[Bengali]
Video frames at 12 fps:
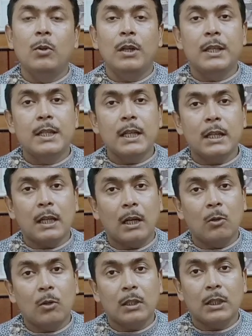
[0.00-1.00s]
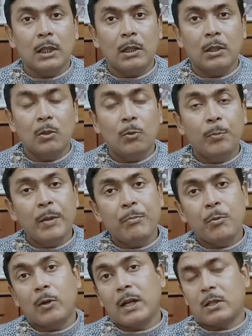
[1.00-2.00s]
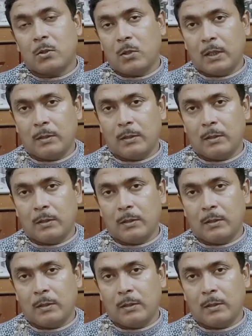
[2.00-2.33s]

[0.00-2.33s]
নিজের কারকতা রূপে প্রকাশ করে